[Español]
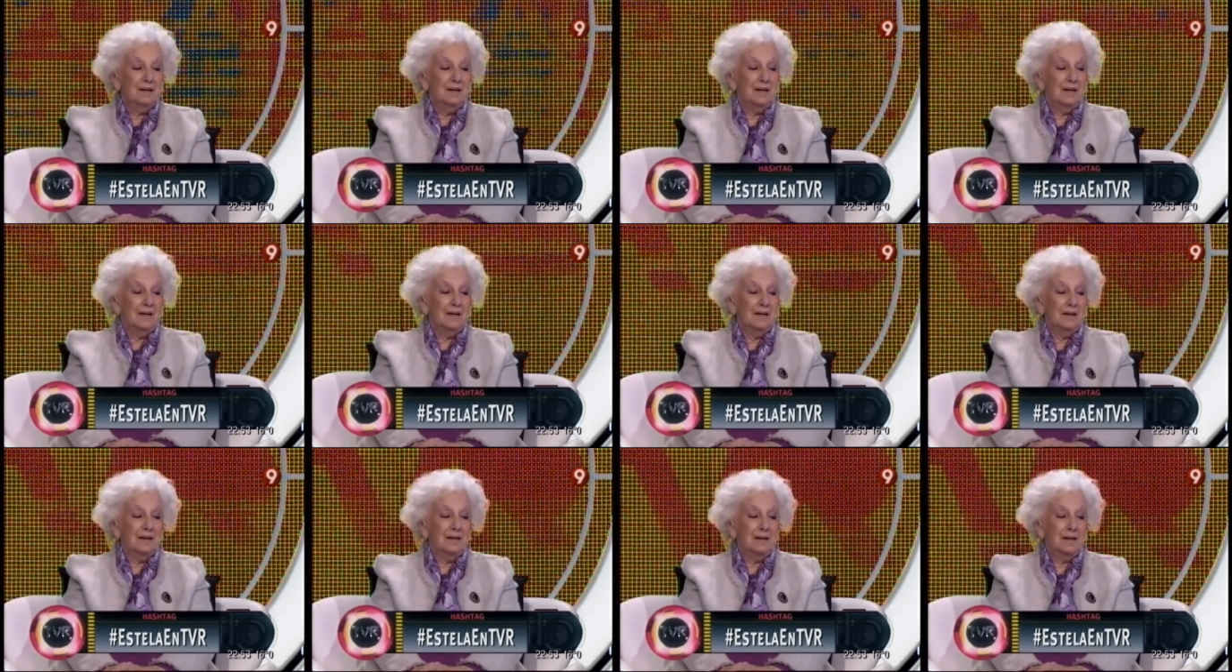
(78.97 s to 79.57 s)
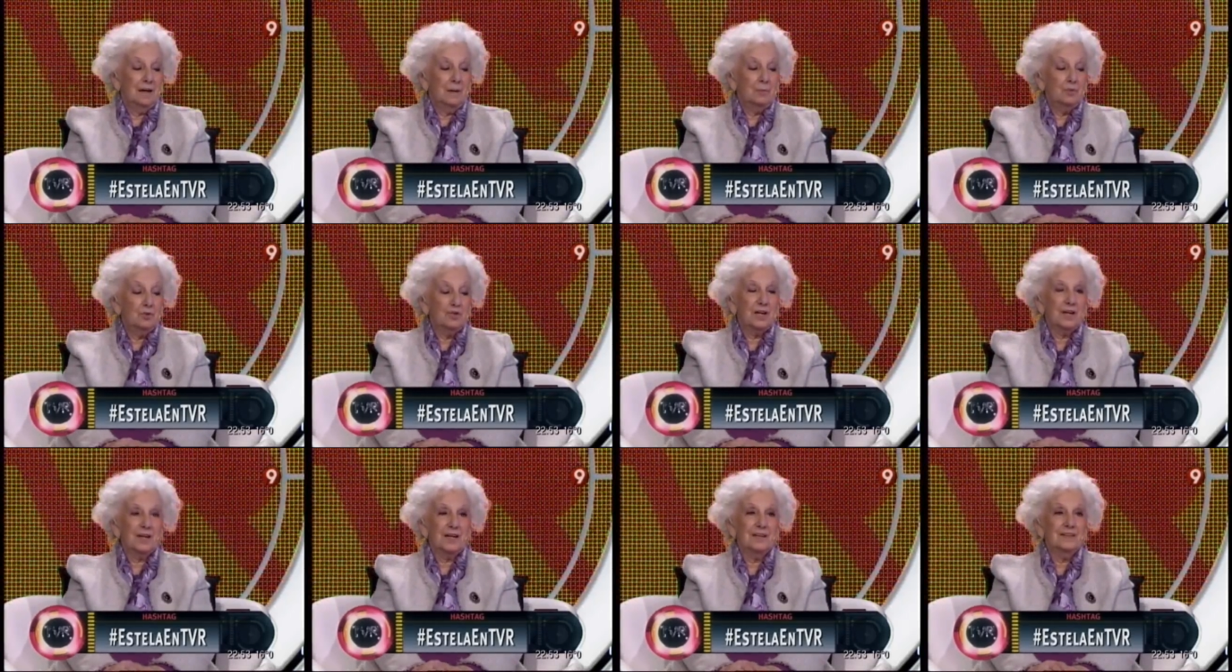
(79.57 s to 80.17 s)
eh, hay
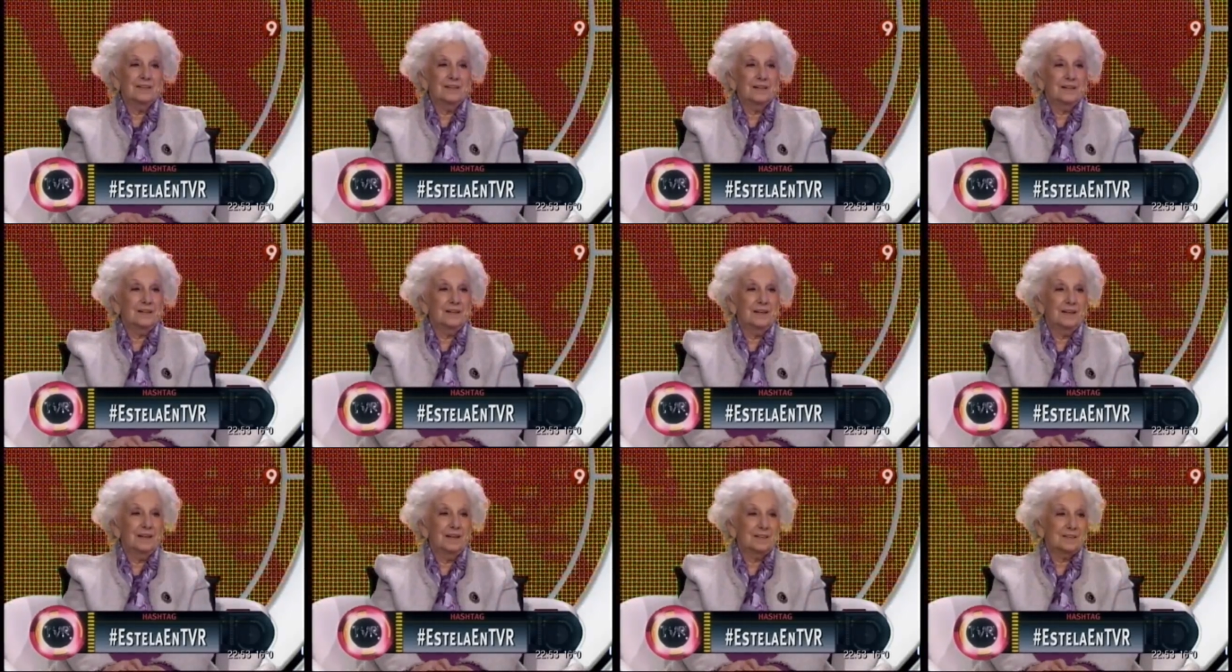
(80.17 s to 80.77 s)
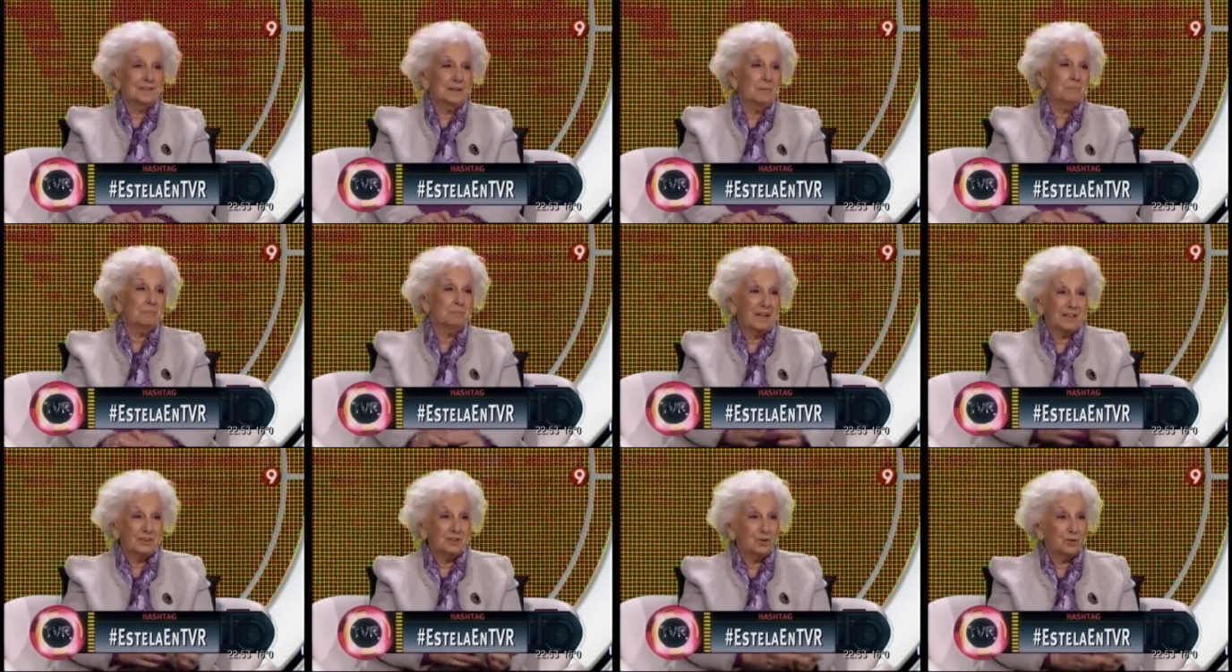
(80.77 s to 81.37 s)
mucha gente que
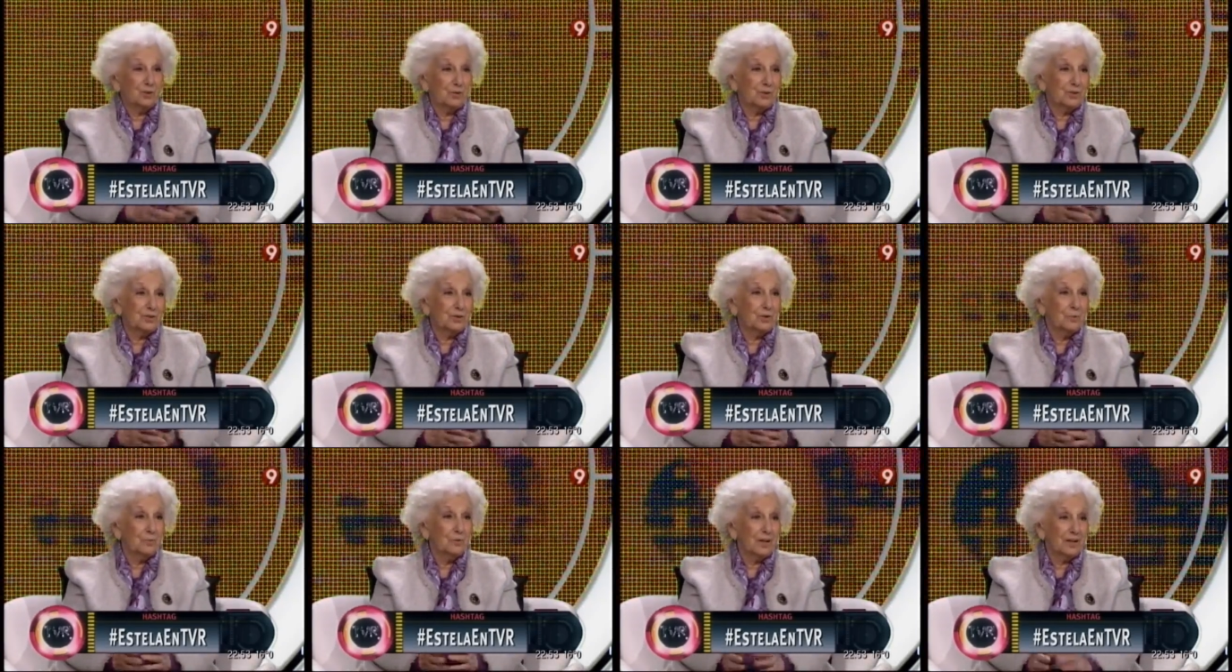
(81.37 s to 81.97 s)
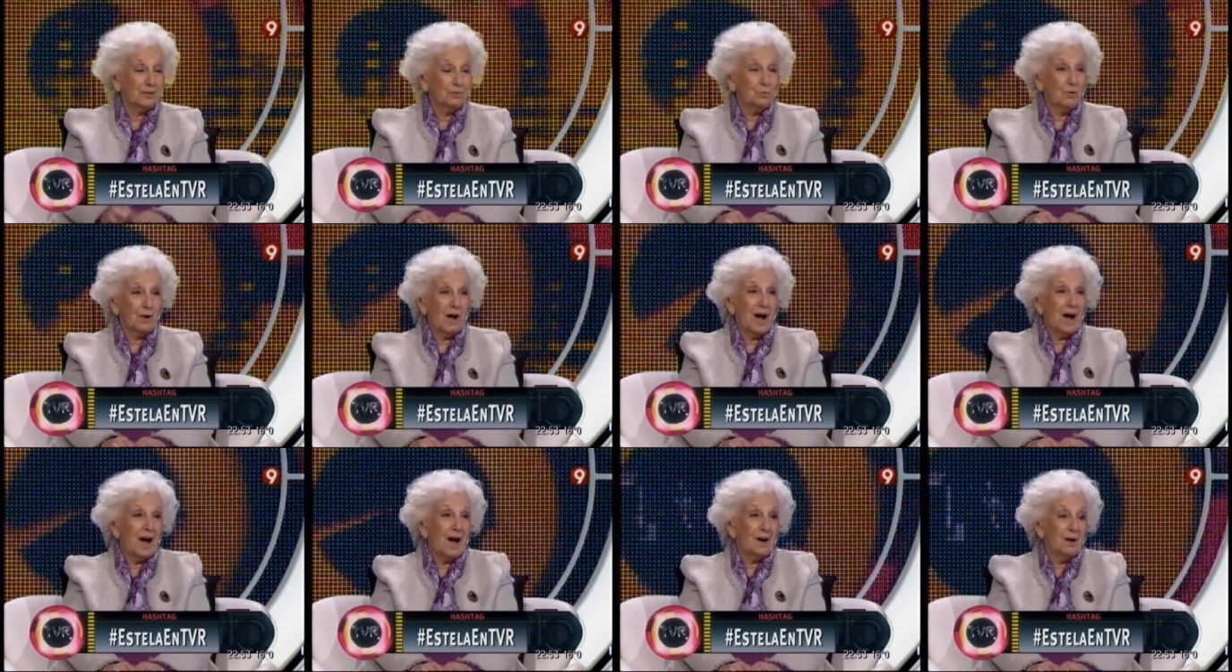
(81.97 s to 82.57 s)
acepta todo esto como
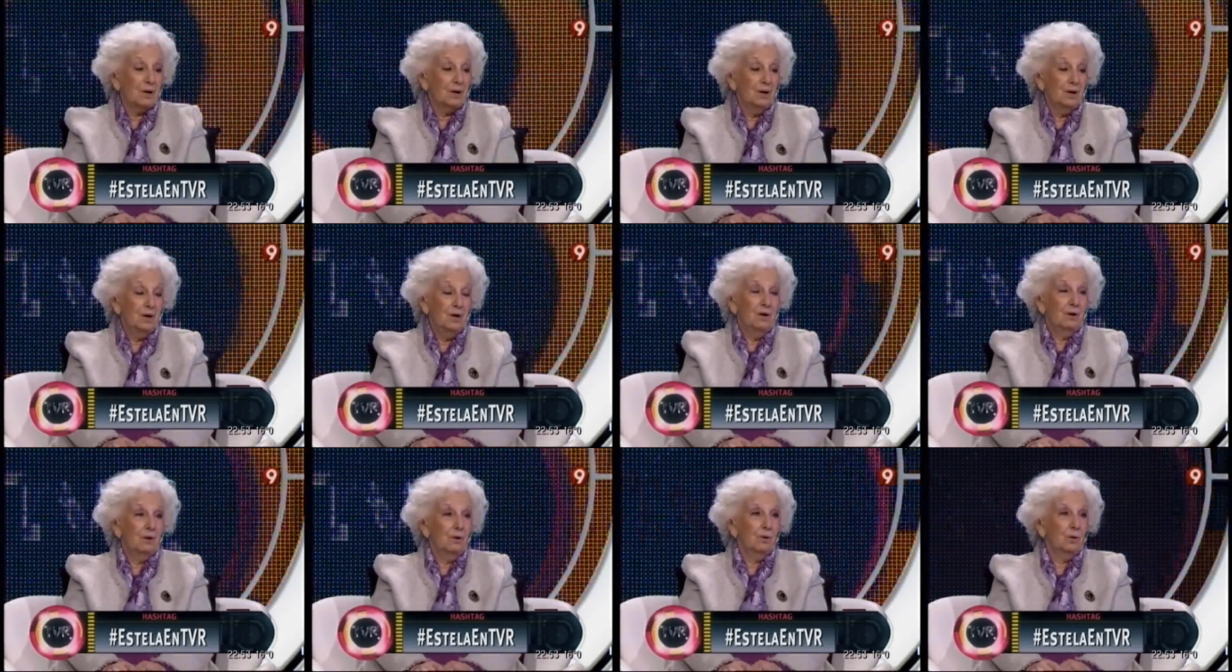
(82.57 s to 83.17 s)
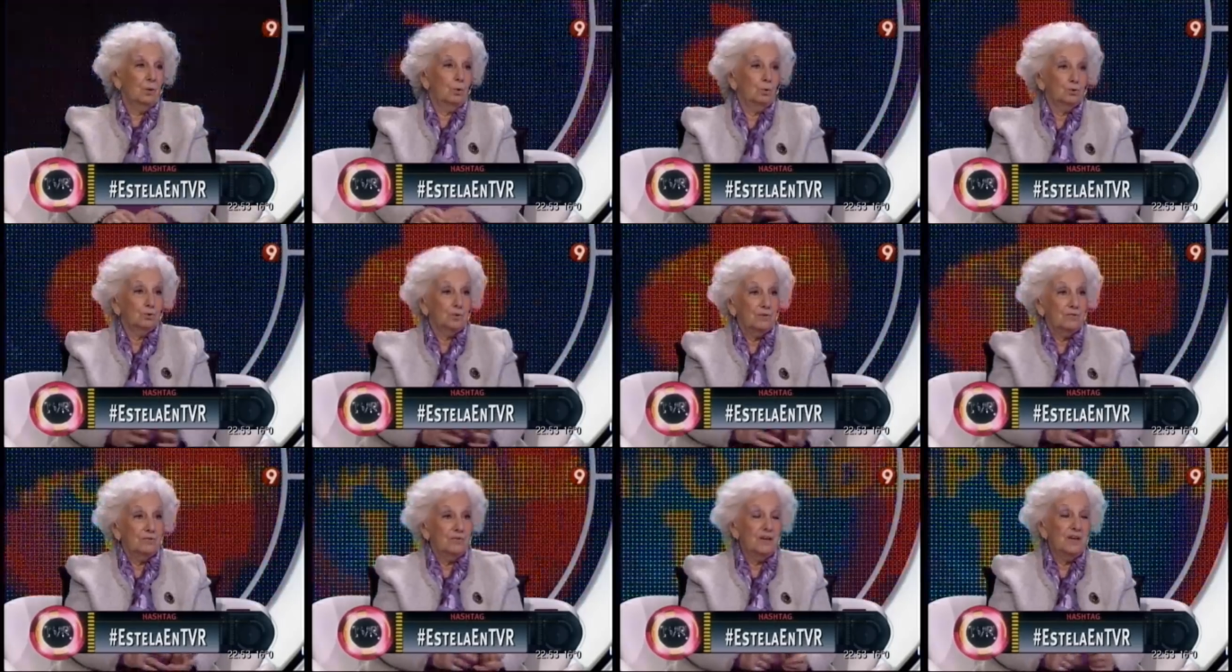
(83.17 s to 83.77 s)
natural, o lo
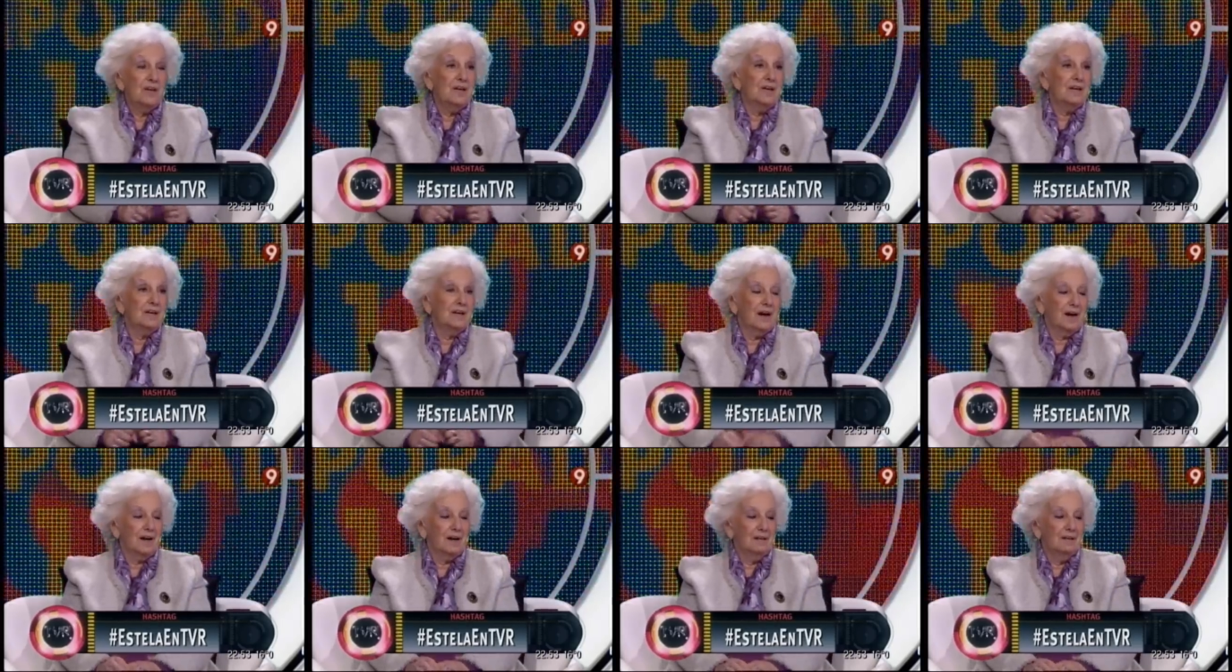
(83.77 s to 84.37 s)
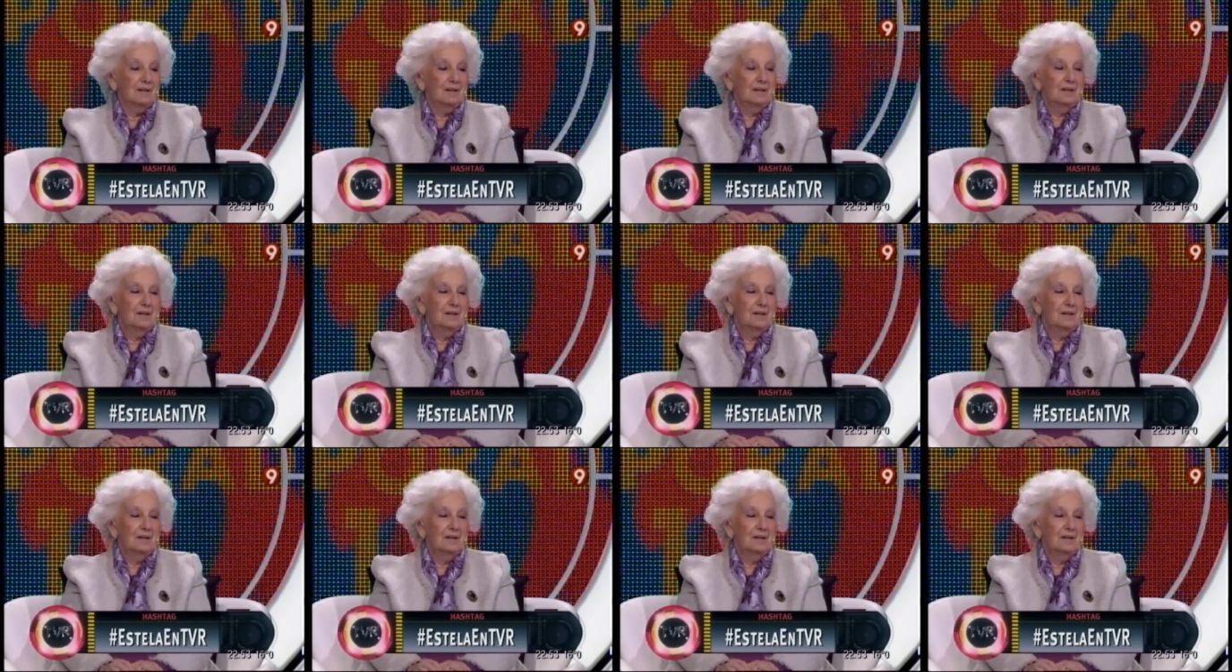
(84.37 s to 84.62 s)
justifica,